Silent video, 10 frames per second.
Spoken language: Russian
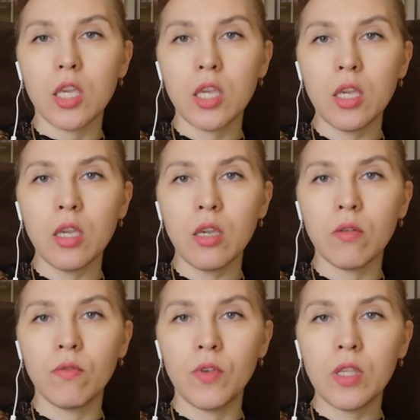И
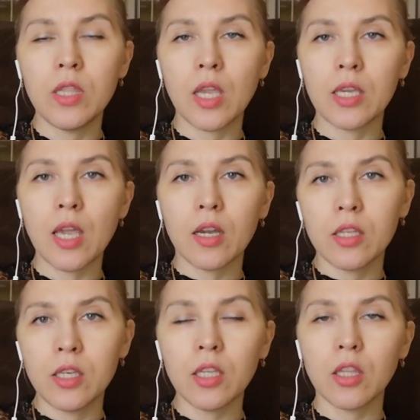видно, я
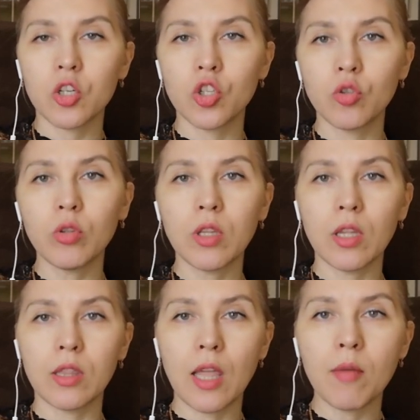где-то
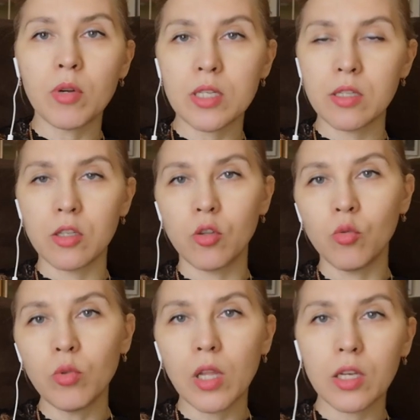что-то там
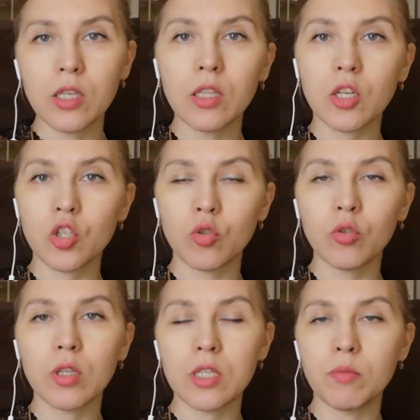растянула, где-то
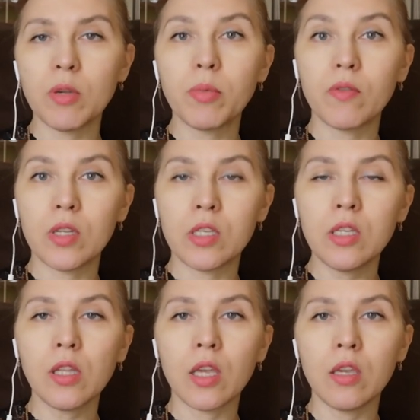что-то себе
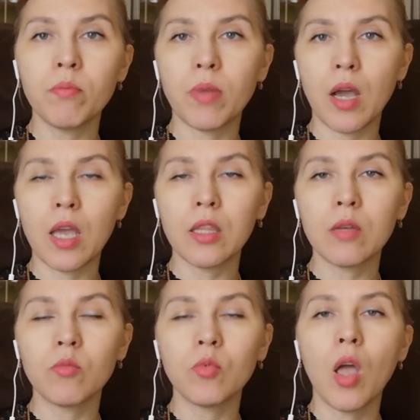повредила, и
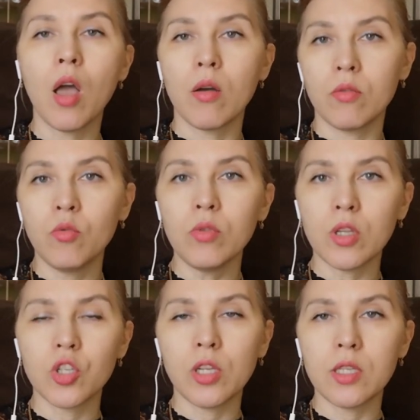поэтому ну,
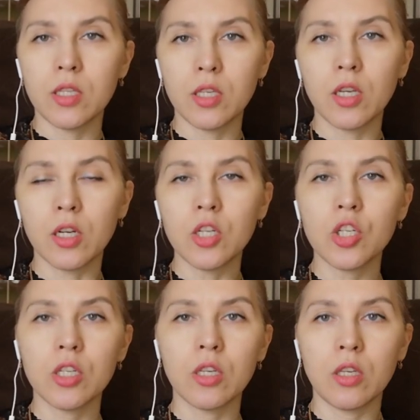начались эти
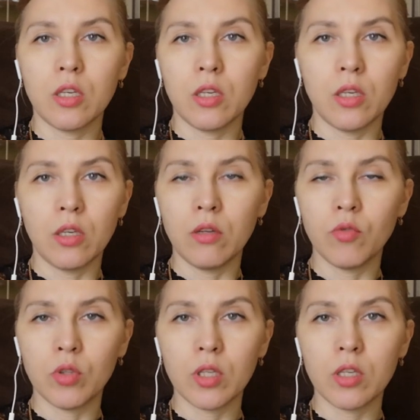грыжи и, и, и
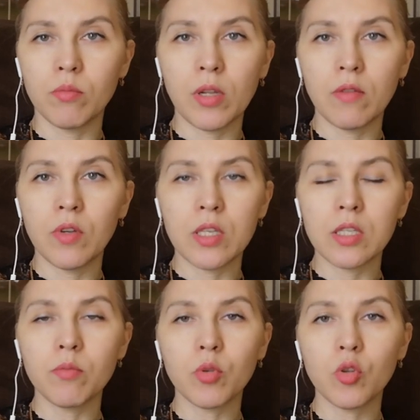вот эти болевые
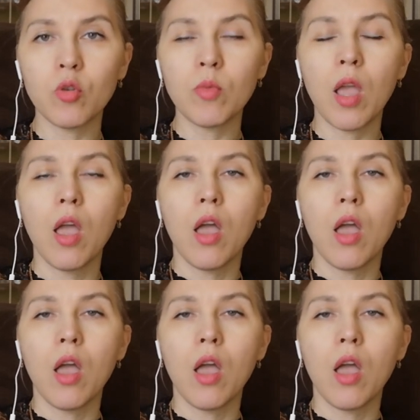симптомы.